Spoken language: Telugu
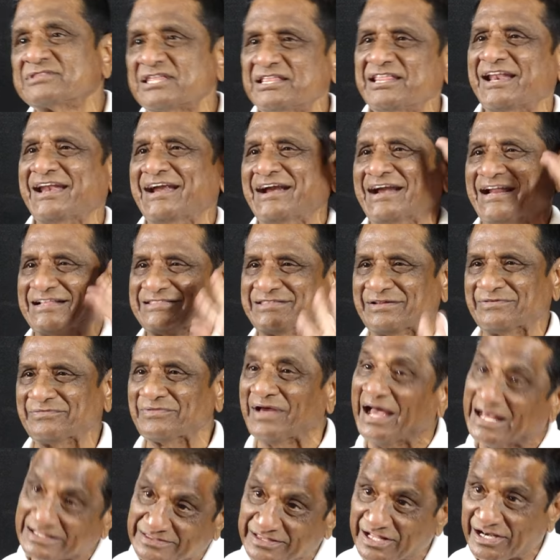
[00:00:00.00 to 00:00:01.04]
అంతా తిరిగిండు అతను
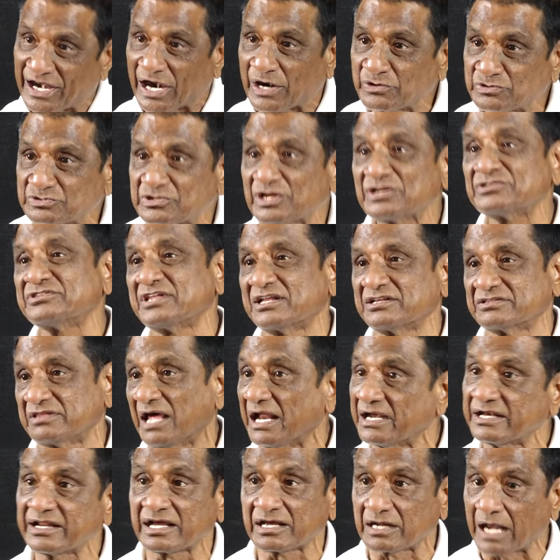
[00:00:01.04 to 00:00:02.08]
అతను అడుగుతా తిరుగుతా
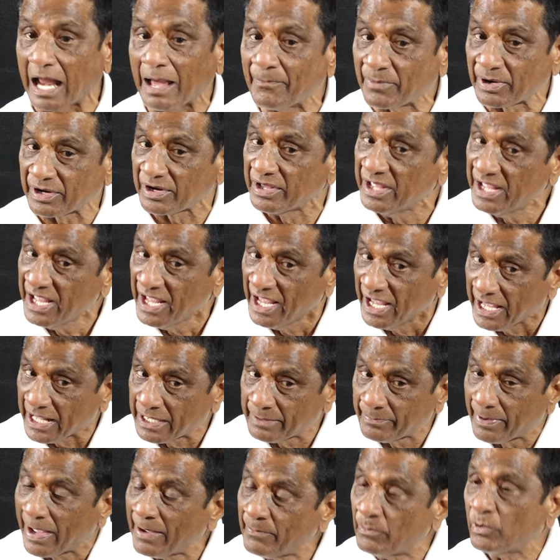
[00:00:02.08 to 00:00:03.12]
అంటే గ్లామర్
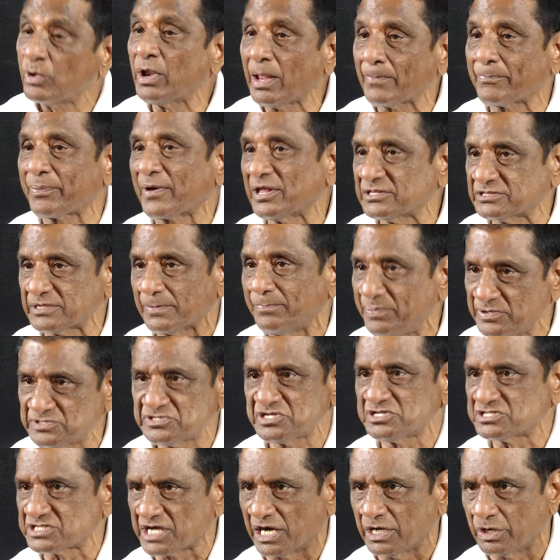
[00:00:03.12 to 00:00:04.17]
ఎనభై మూడులో ఎప్పుడైతే
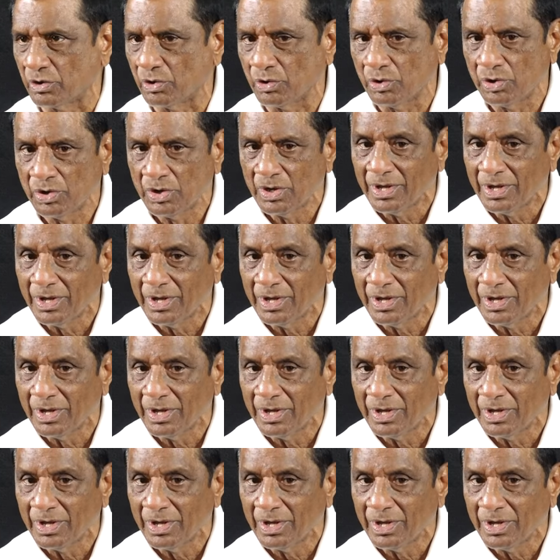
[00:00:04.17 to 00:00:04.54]
పీచేసాడో